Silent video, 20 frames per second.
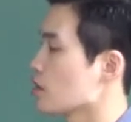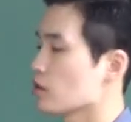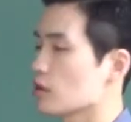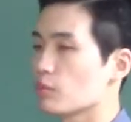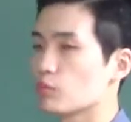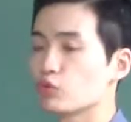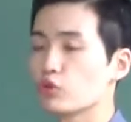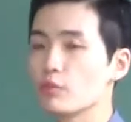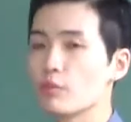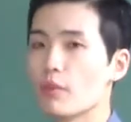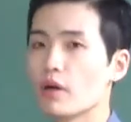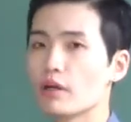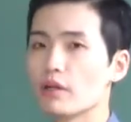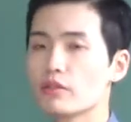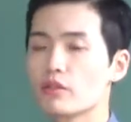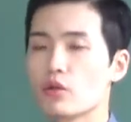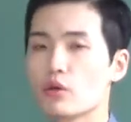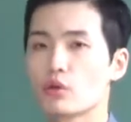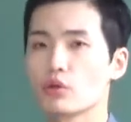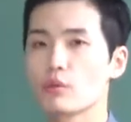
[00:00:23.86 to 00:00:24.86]
무슨
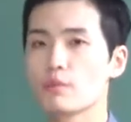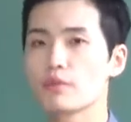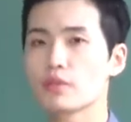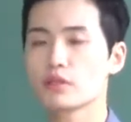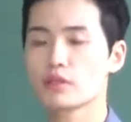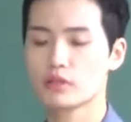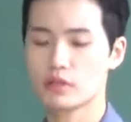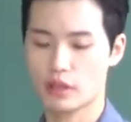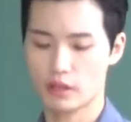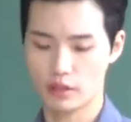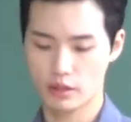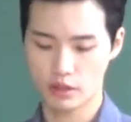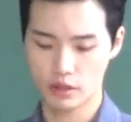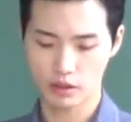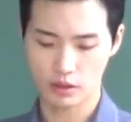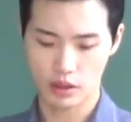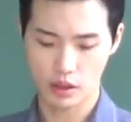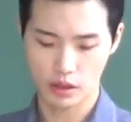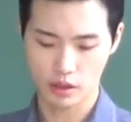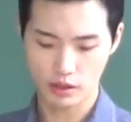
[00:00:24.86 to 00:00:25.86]
말인지 어렵지는
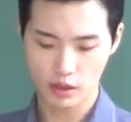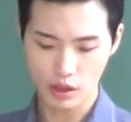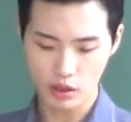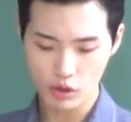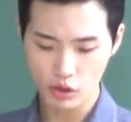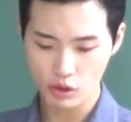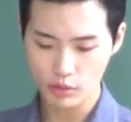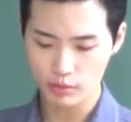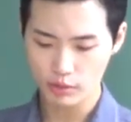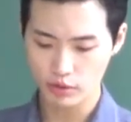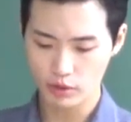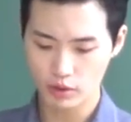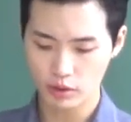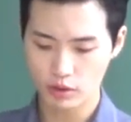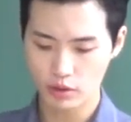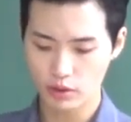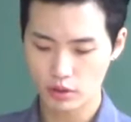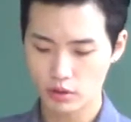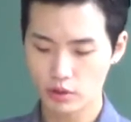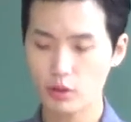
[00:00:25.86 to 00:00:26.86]
않지 내가
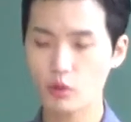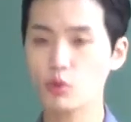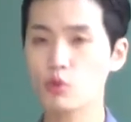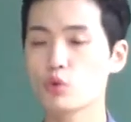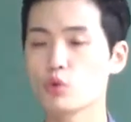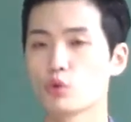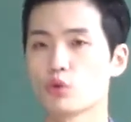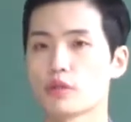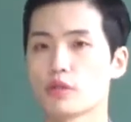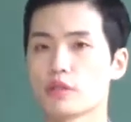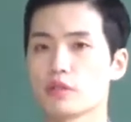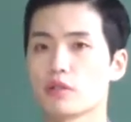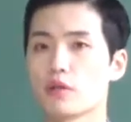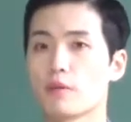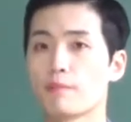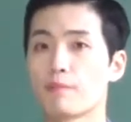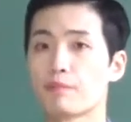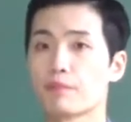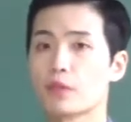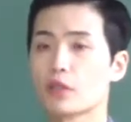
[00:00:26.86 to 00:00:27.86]
사업을 성공을 했어
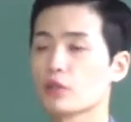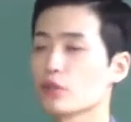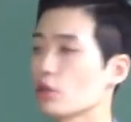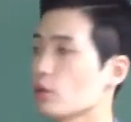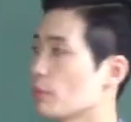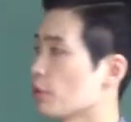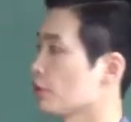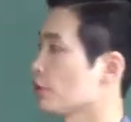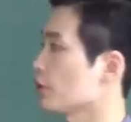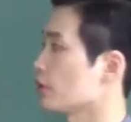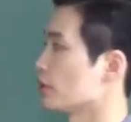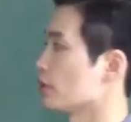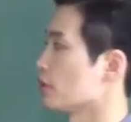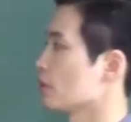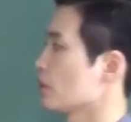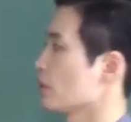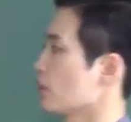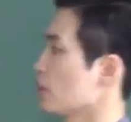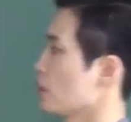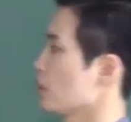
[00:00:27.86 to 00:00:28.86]
그러면은
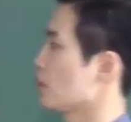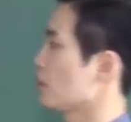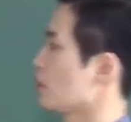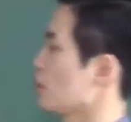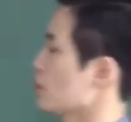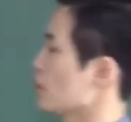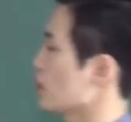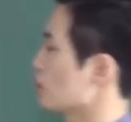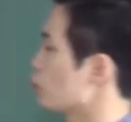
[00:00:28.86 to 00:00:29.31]
자